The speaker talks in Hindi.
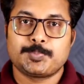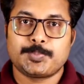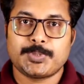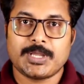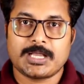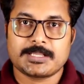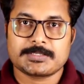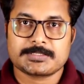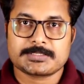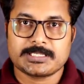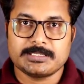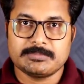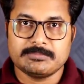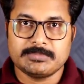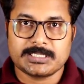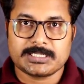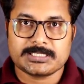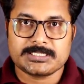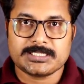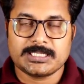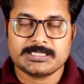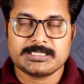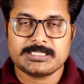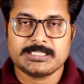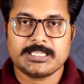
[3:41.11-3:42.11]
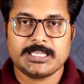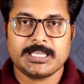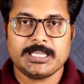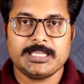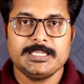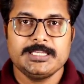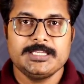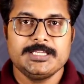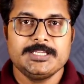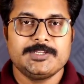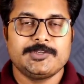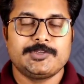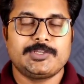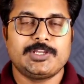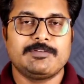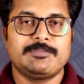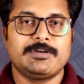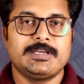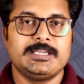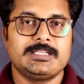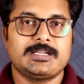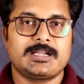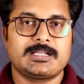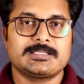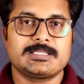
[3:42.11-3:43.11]
प्यास से मर जाती है ये
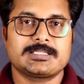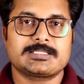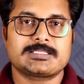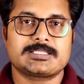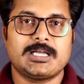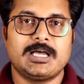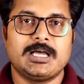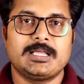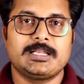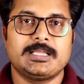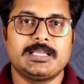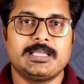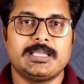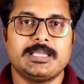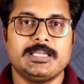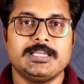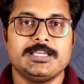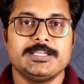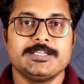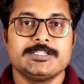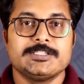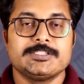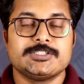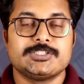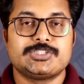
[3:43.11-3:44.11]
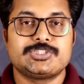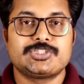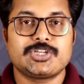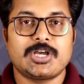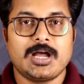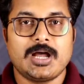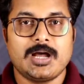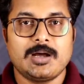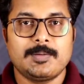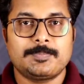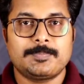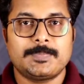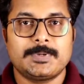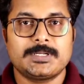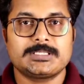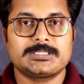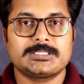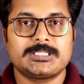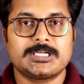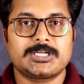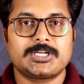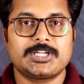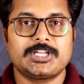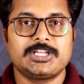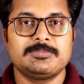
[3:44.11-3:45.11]
वही राजस्थान है जहाँ पर
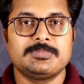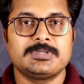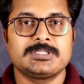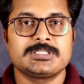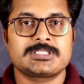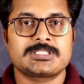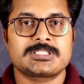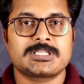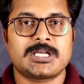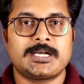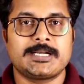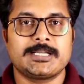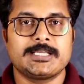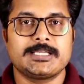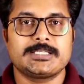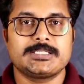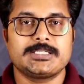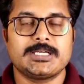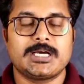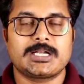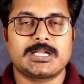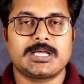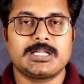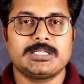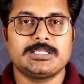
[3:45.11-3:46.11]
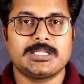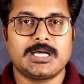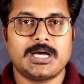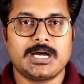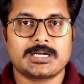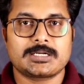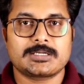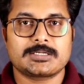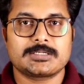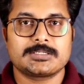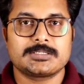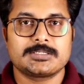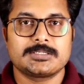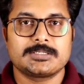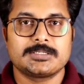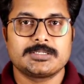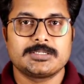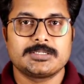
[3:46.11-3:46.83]
तकरीबन साढ़े ग्यारह लाख